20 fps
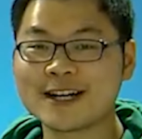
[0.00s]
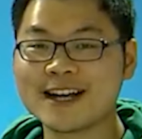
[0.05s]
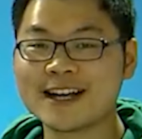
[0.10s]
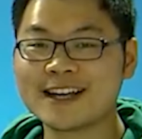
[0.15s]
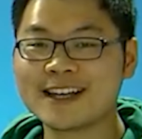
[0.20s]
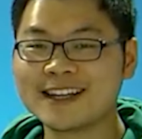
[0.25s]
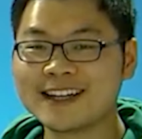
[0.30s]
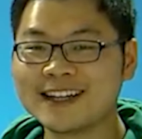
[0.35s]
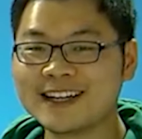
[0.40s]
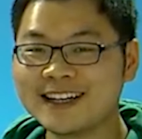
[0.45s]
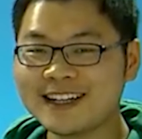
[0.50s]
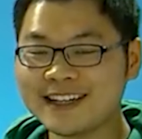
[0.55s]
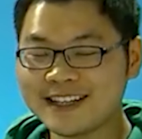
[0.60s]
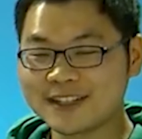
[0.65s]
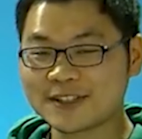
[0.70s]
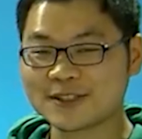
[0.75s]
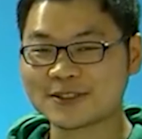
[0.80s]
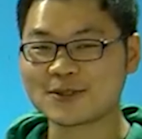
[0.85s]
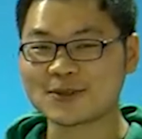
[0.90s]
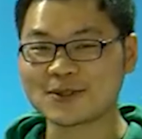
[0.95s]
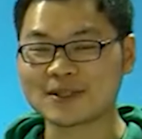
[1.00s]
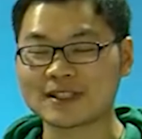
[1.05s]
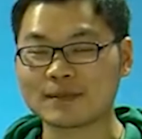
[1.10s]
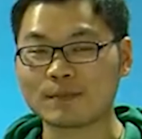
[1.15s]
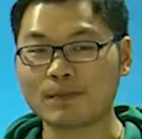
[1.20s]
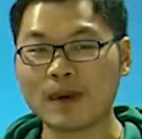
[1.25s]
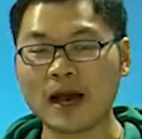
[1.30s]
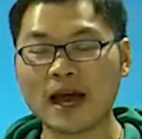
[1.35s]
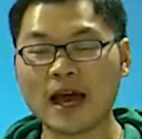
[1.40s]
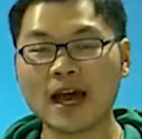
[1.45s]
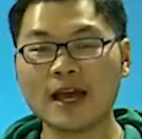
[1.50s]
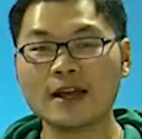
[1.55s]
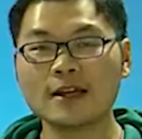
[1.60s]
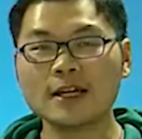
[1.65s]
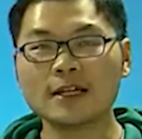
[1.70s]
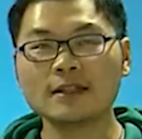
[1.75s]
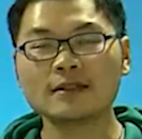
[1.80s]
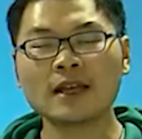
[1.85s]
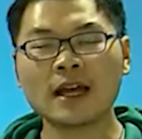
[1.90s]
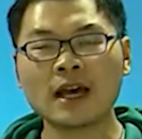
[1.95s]
哎，数字八，
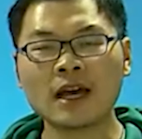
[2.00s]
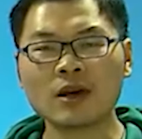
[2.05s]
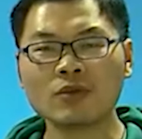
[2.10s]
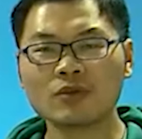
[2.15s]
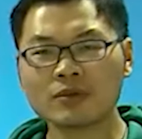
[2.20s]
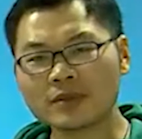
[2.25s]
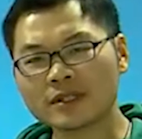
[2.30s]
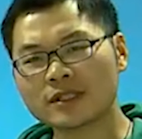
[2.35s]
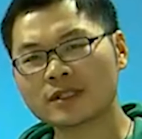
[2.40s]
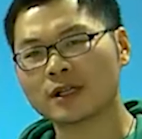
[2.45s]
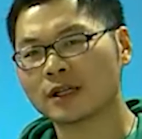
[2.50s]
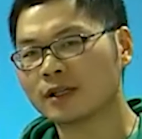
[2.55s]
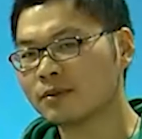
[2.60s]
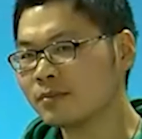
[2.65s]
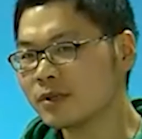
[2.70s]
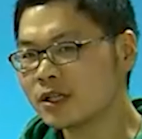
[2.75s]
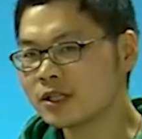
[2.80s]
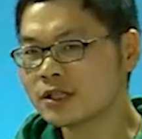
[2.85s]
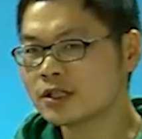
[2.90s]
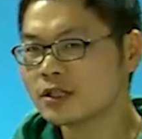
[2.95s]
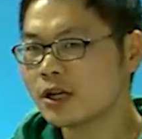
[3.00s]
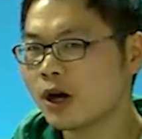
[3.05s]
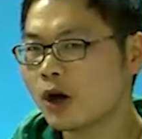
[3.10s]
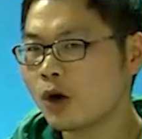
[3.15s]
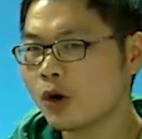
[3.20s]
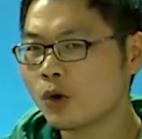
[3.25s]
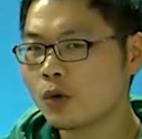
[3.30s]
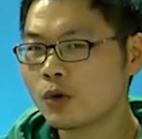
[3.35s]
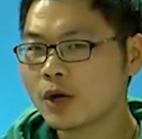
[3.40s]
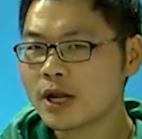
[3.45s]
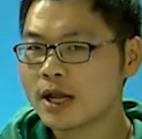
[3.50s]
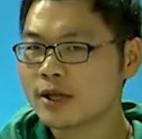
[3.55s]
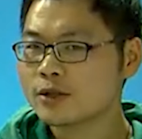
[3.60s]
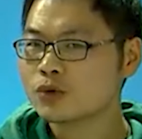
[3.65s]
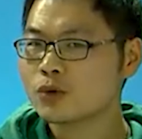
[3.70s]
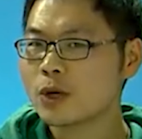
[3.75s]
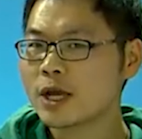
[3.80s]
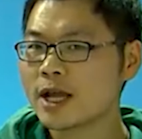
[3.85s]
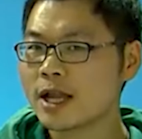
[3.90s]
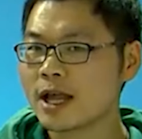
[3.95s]
那我们什么时候会来
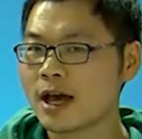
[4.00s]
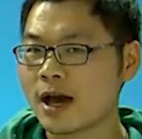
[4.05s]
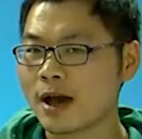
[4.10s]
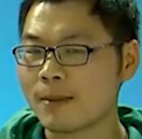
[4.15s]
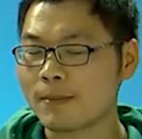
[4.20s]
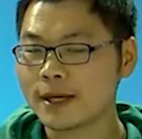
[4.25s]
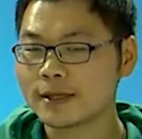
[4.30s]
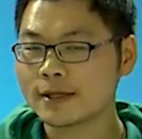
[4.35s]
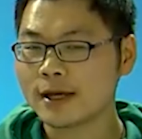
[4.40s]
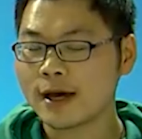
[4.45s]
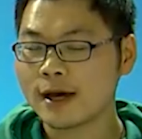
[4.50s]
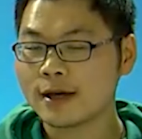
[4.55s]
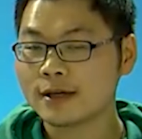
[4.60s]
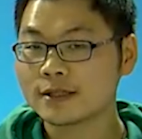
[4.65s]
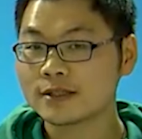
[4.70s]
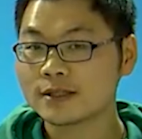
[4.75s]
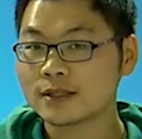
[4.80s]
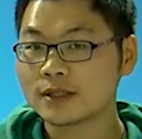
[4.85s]
吹喇叭呢？